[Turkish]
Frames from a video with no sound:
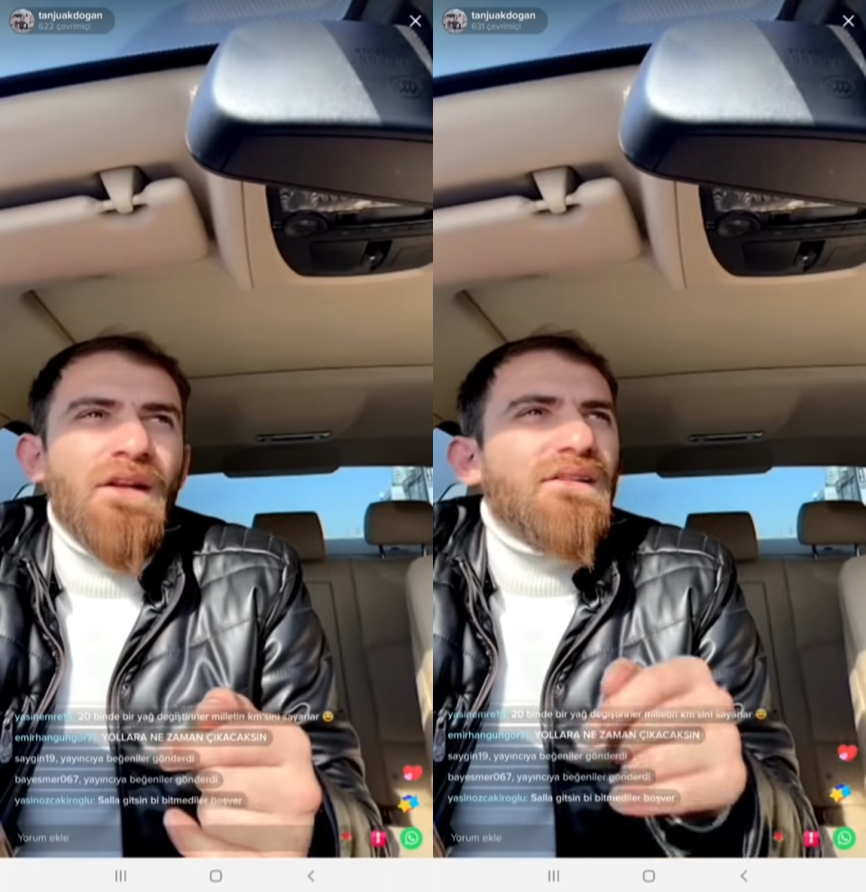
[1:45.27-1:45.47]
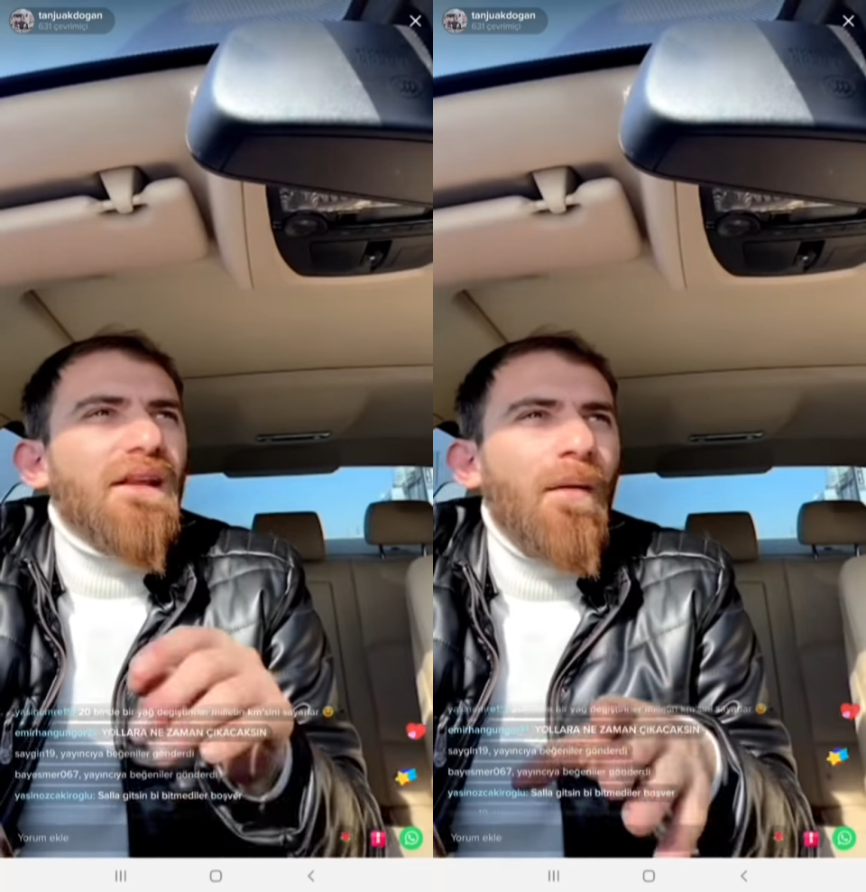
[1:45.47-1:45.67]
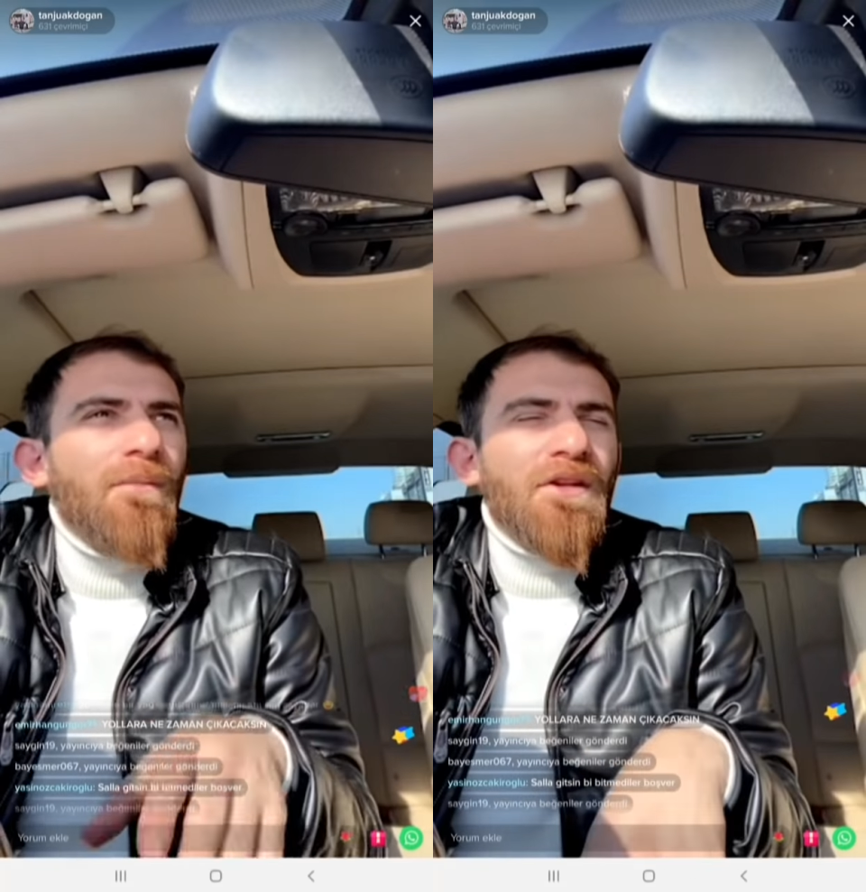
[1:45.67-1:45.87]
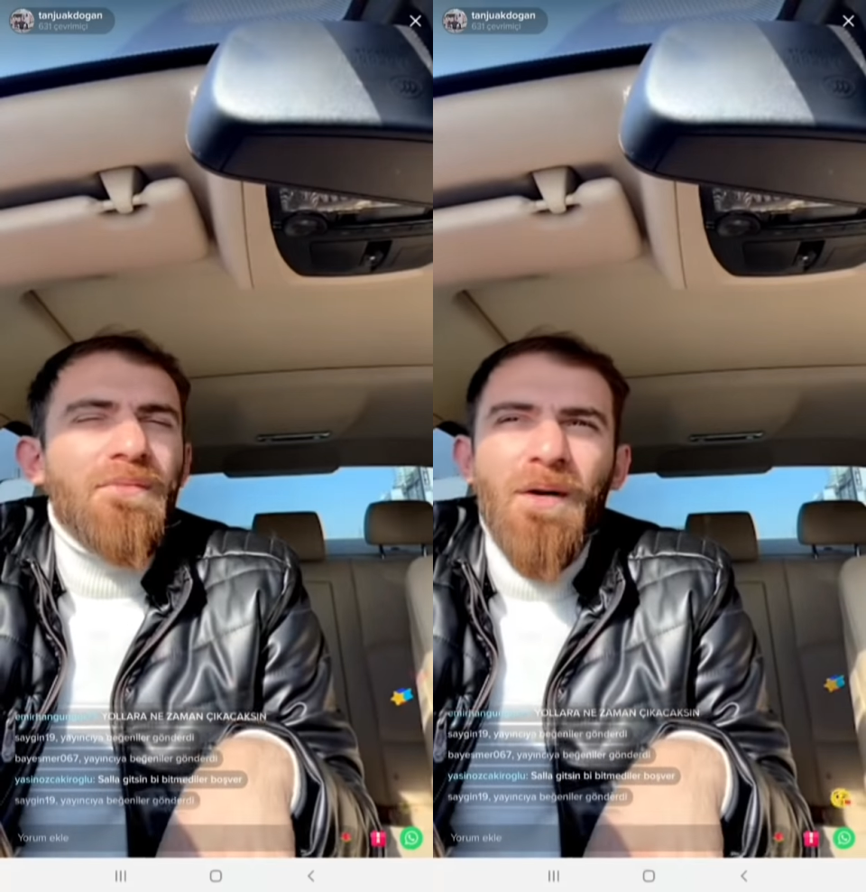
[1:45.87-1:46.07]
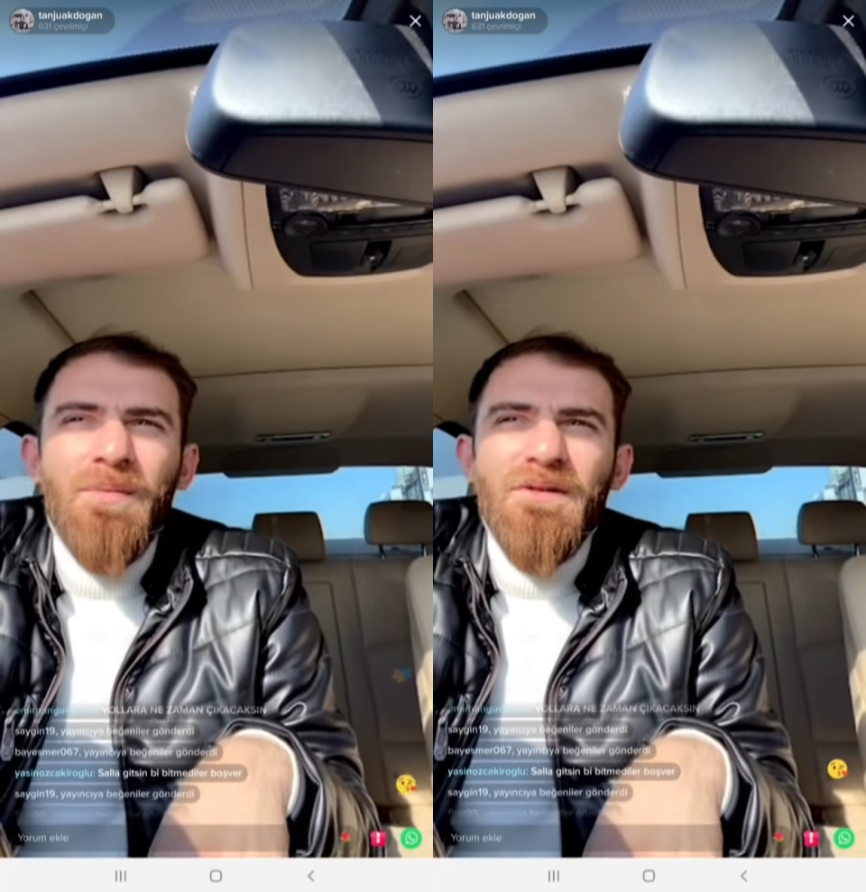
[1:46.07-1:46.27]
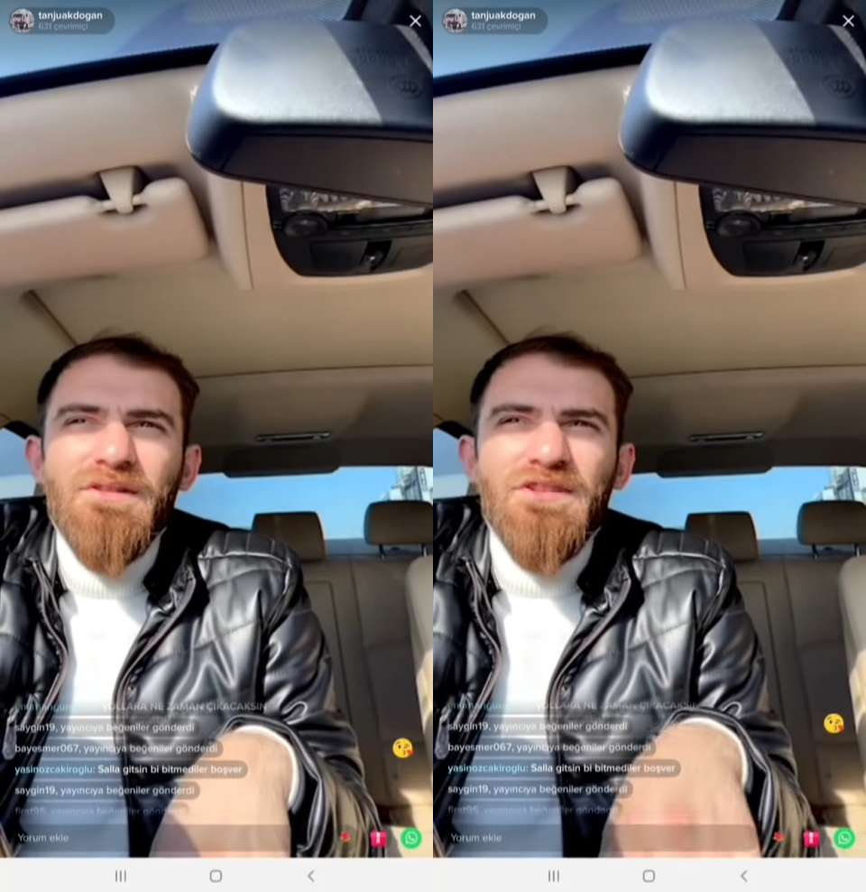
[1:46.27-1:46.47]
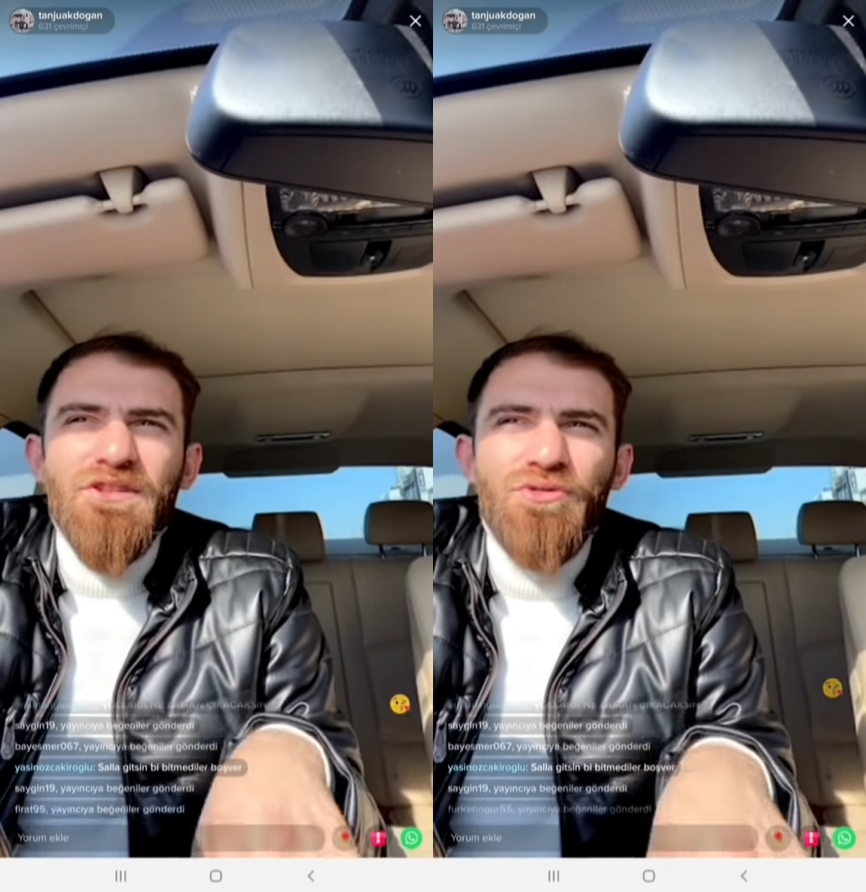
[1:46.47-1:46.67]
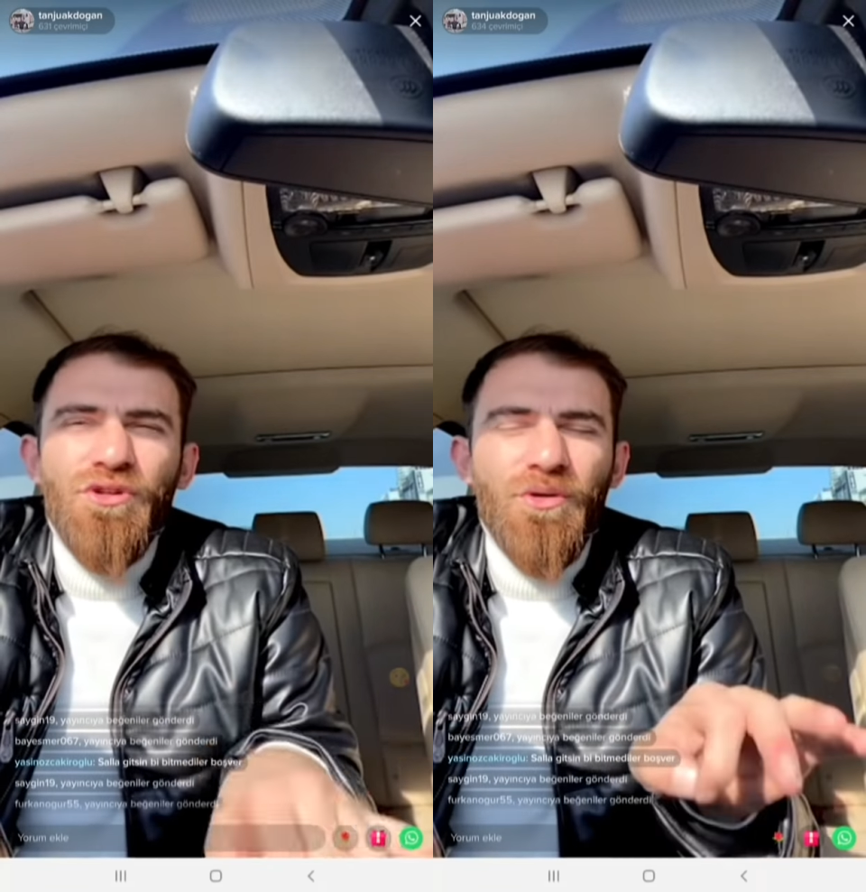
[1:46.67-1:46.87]
Tamam dedim abi
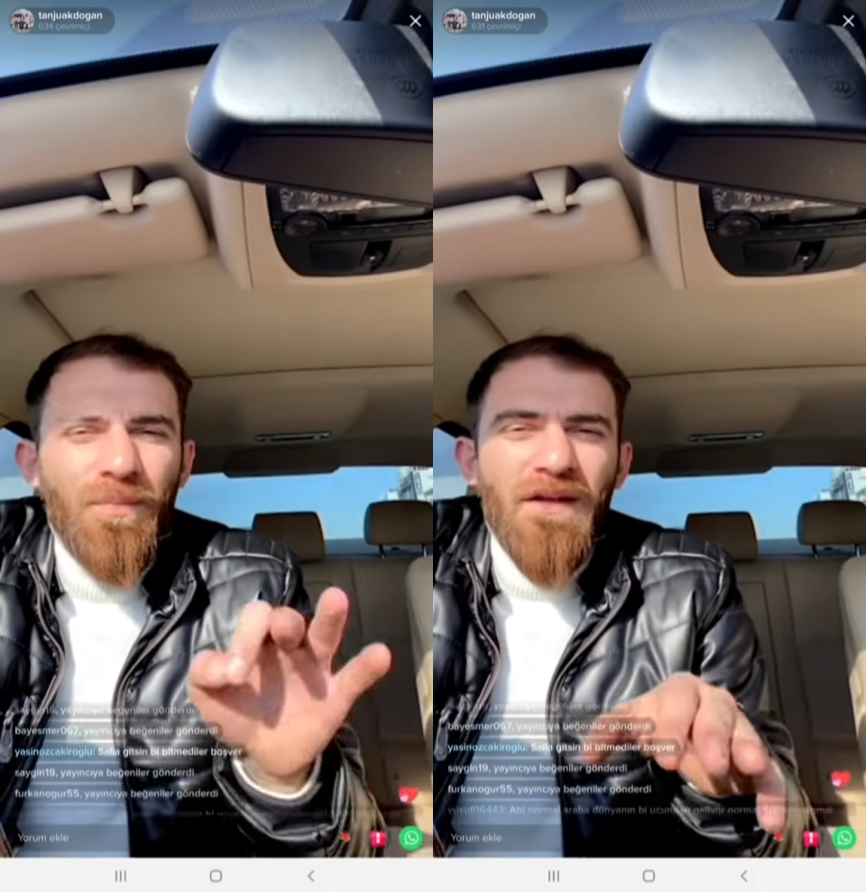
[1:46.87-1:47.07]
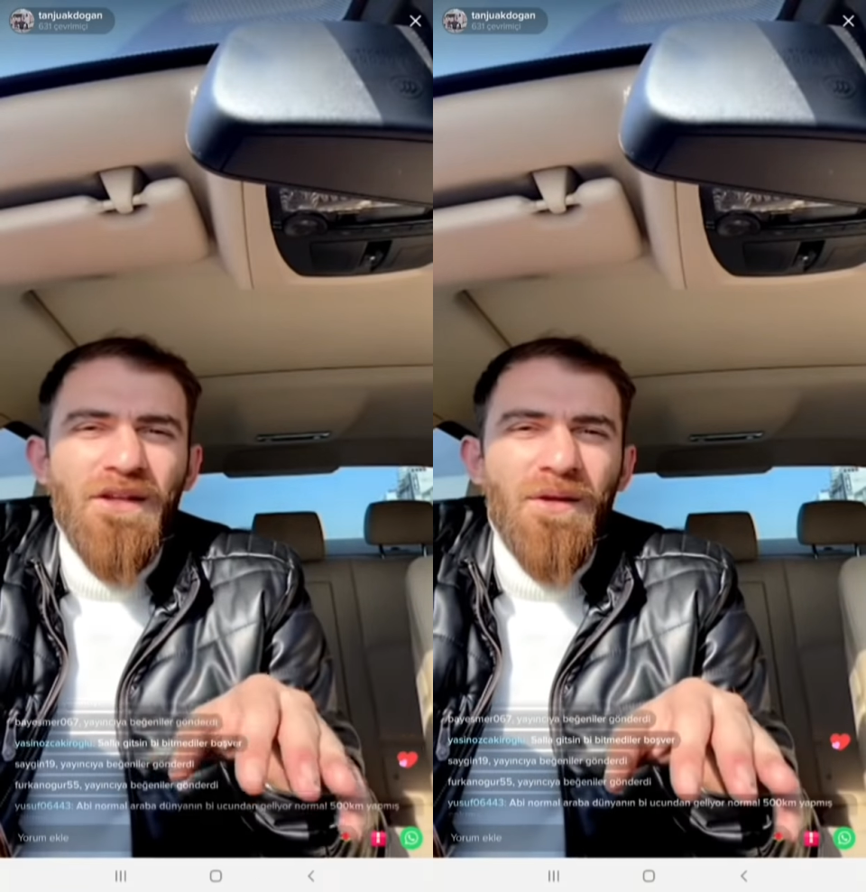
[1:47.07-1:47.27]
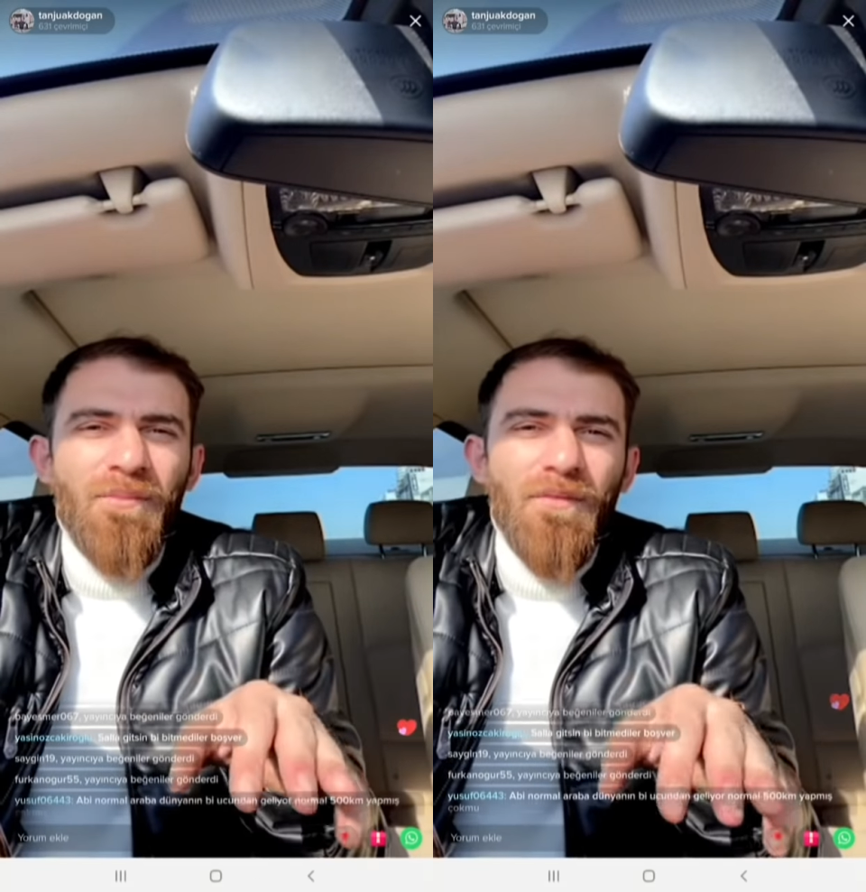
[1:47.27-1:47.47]
sıkıntı yok bekleyeyim.